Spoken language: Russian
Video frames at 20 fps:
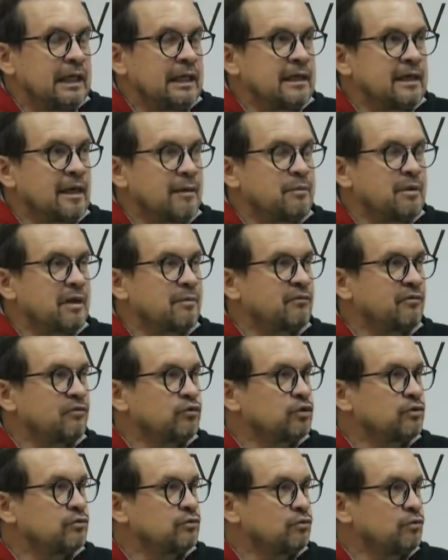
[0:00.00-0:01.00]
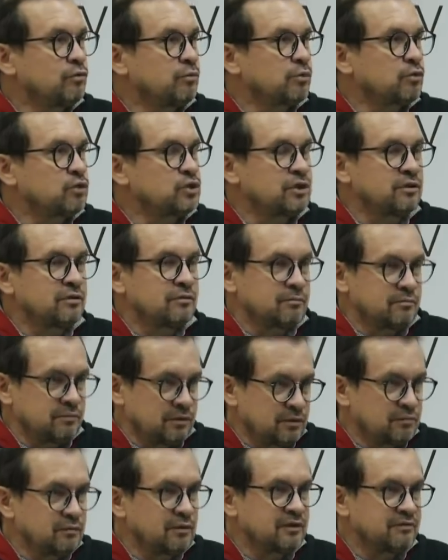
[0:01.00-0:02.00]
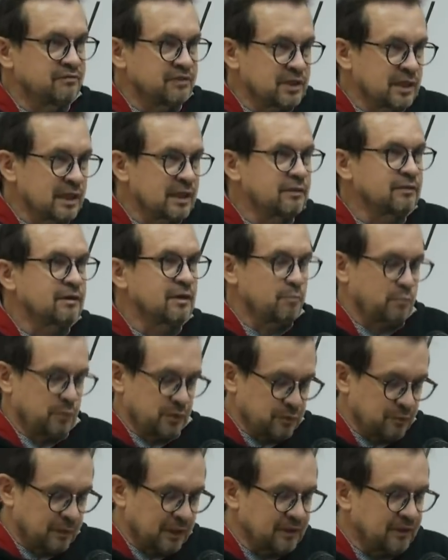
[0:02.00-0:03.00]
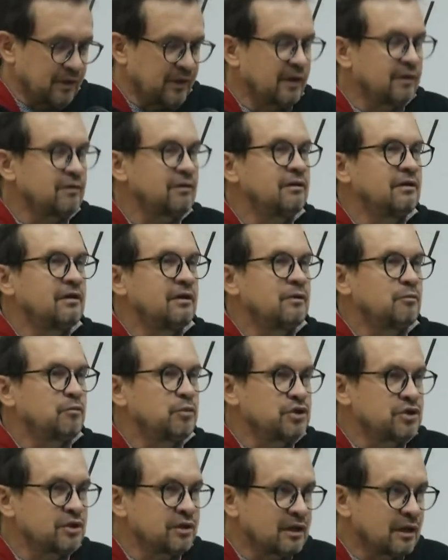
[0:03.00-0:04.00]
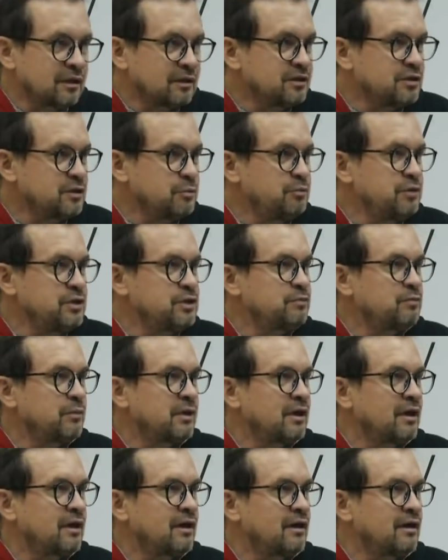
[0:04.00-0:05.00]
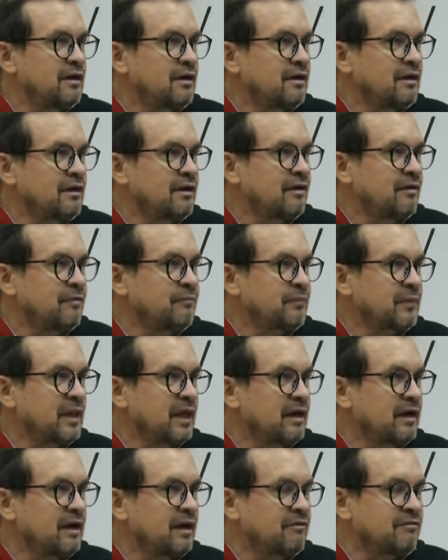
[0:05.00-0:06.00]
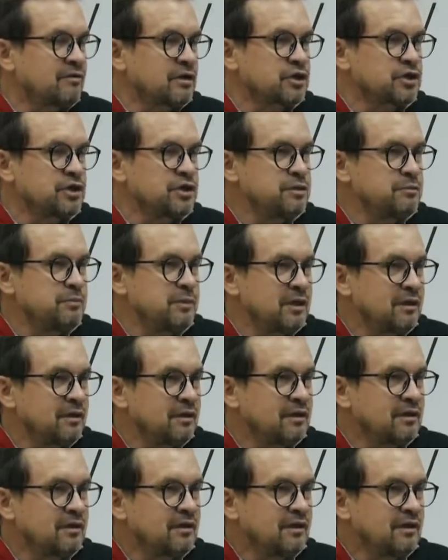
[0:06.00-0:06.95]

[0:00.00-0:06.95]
я прям вот, ну, просто действительно взял там, посмотрел, почитал эти письма о, а, о фашизме,